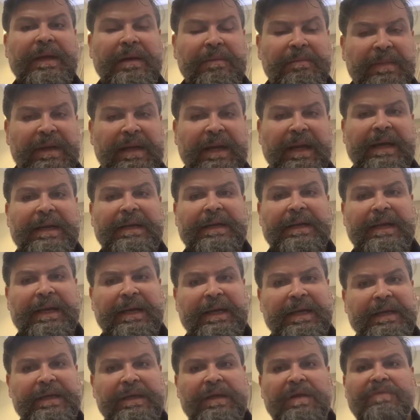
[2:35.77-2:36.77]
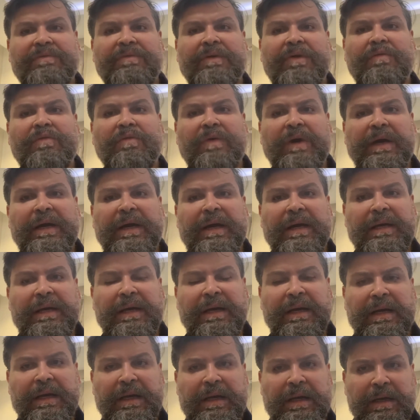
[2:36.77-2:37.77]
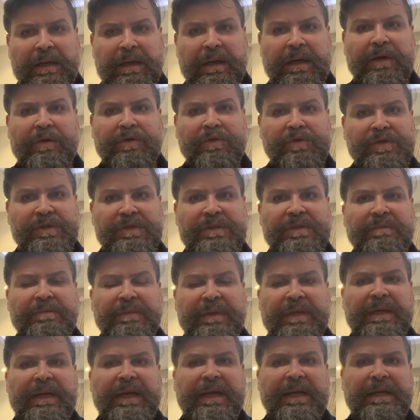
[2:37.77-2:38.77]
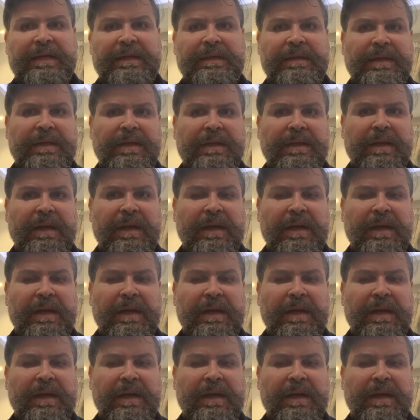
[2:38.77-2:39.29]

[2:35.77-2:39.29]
من الناحية يتفوق على الأرز من ناحية